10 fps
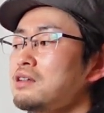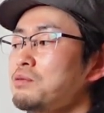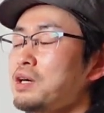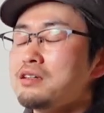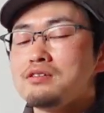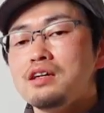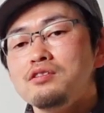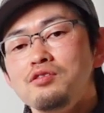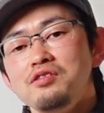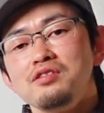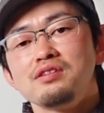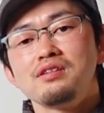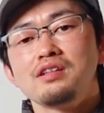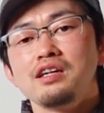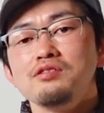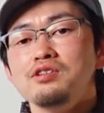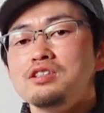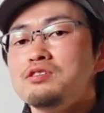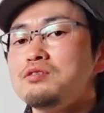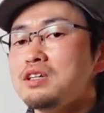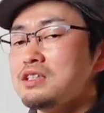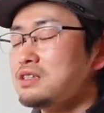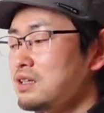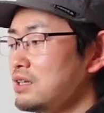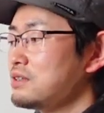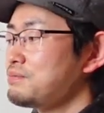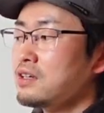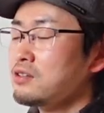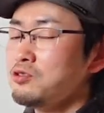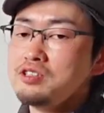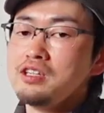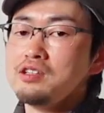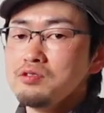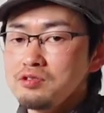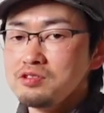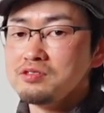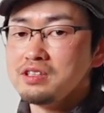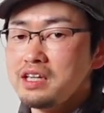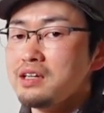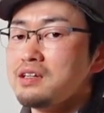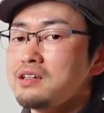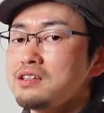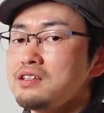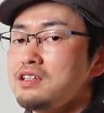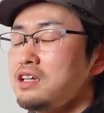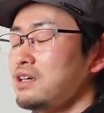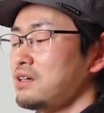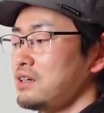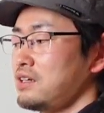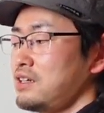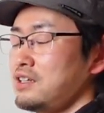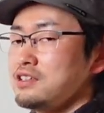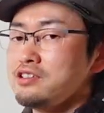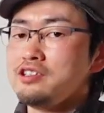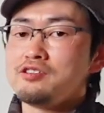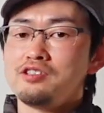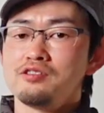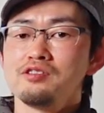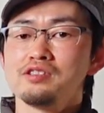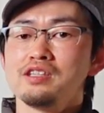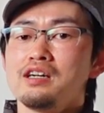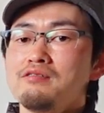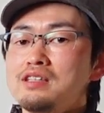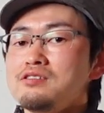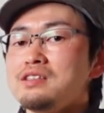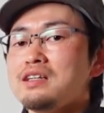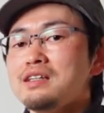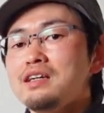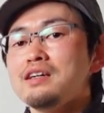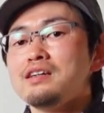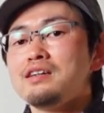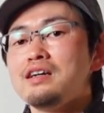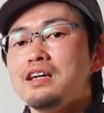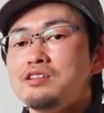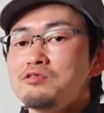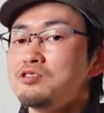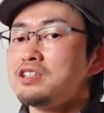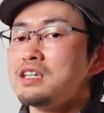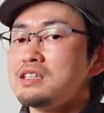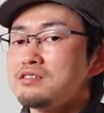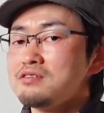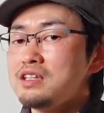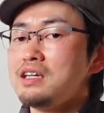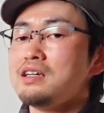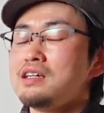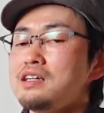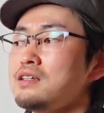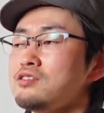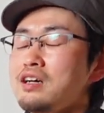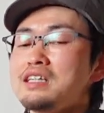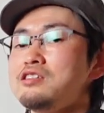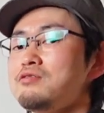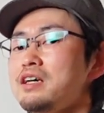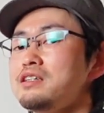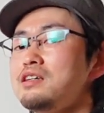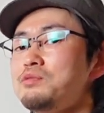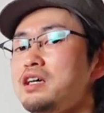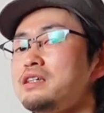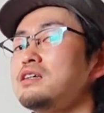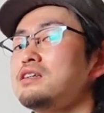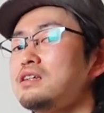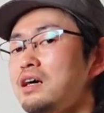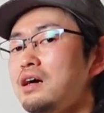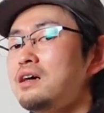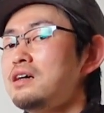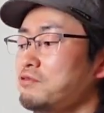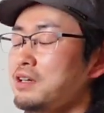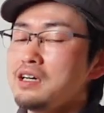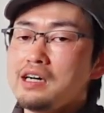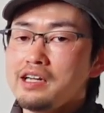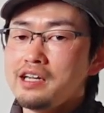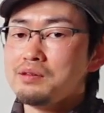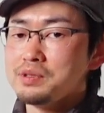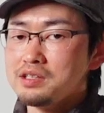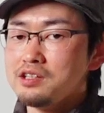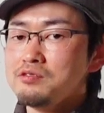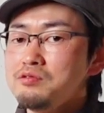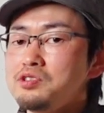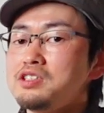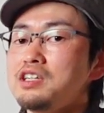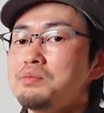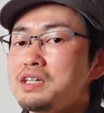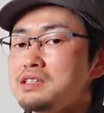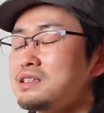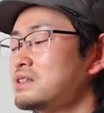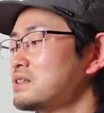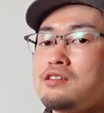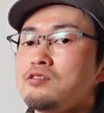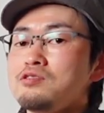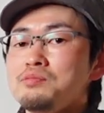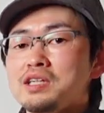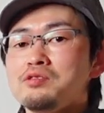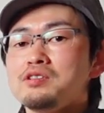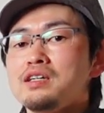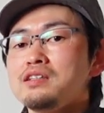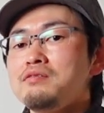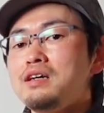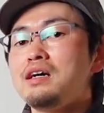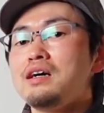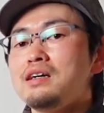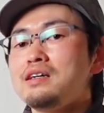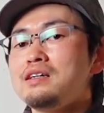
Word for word: にもある程度対応できそうなですねコーディネートを組んでで次の日の登山は登山であの動きやすくて汗をかいても快適なウェア選びっていうのをしています特にま登山では、